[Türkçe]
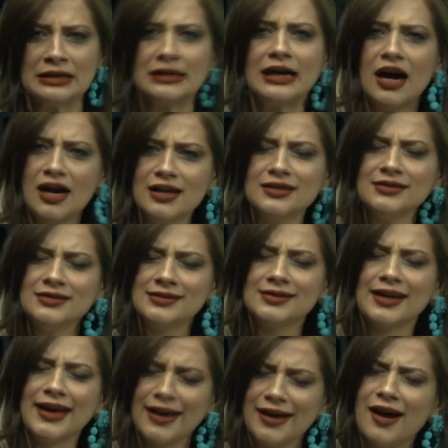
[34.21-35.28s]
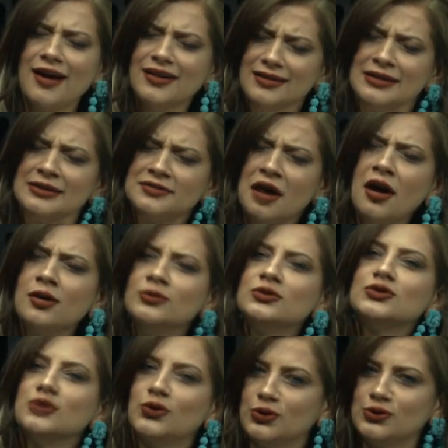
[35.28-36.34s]
Ayrılırsak eğer daha
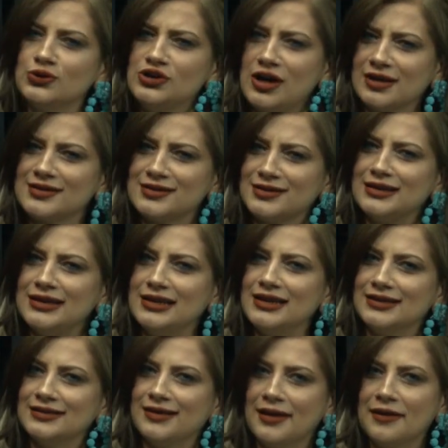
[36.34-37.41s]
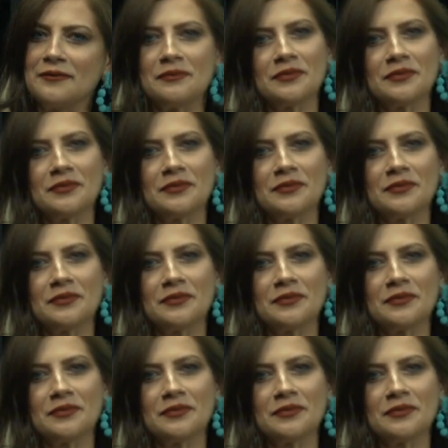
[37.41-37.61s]
mutlu olacaksın ileride